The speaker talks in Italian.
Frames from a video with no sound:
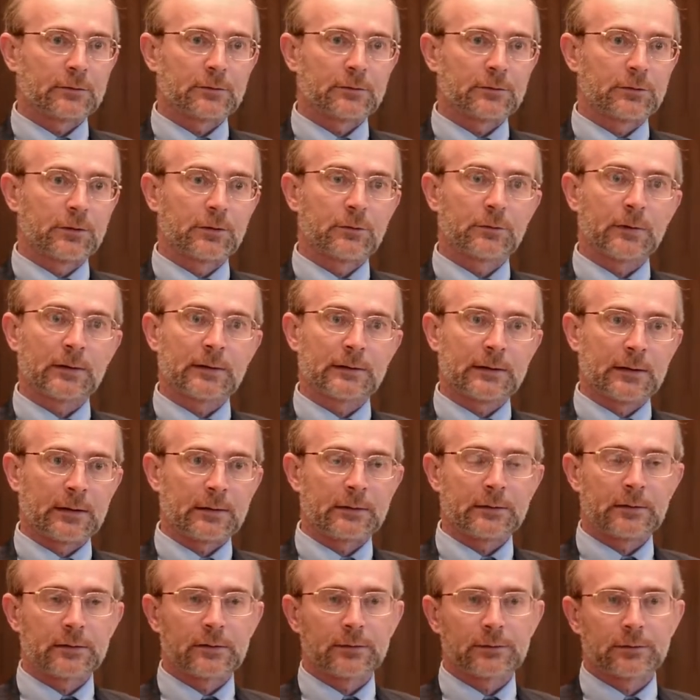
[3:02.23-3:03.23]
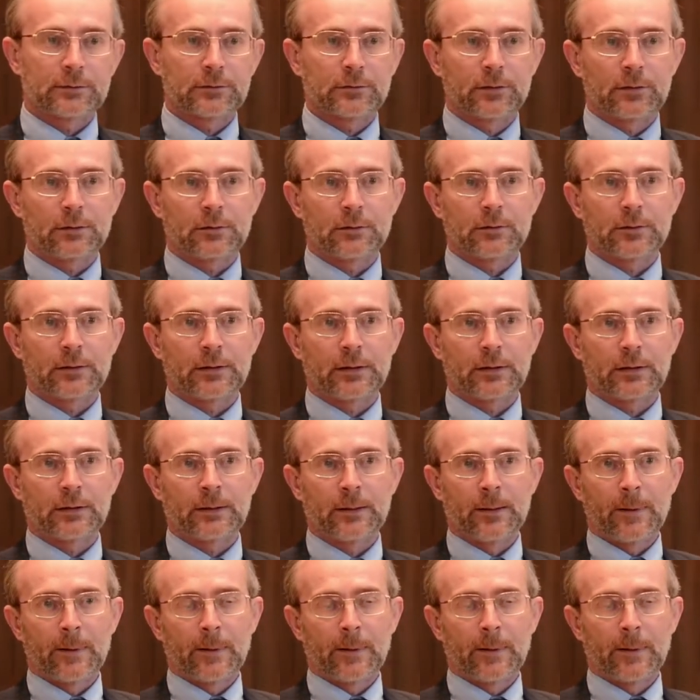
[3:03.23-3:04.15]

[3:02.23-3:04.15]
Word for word: con 50 anni di storia,